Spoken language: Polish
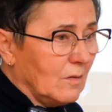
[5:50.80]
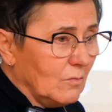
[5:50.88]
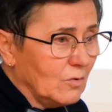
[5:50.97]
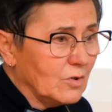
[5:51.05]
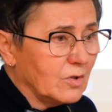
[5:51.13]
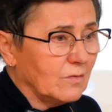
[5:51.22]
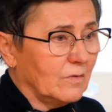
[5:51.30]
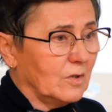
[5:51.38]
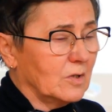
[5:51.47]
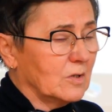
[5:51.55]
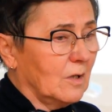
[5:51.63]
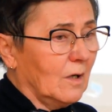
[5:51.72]
i musi
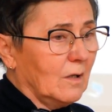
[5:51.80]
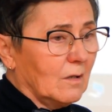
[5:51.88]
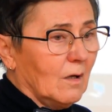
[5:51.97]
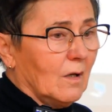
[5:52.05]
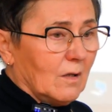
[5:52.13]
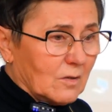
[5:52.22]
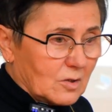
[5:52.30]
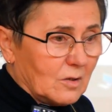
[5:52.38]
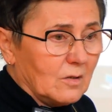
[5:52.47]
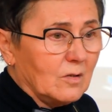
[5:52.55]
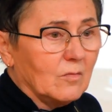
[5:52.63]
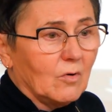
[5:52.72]
wyjść, tak?
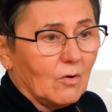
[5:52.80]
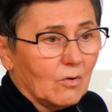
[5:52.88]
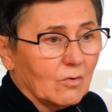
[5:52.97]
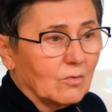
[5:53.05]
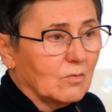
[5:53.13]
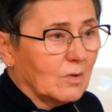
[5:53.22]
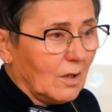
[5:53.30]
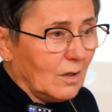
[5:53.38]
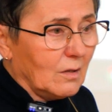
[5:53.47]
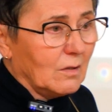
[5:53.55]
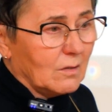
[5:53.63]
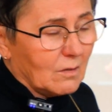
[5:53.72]
Jeżeli nie ma ogródka
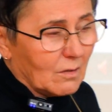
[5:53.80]
i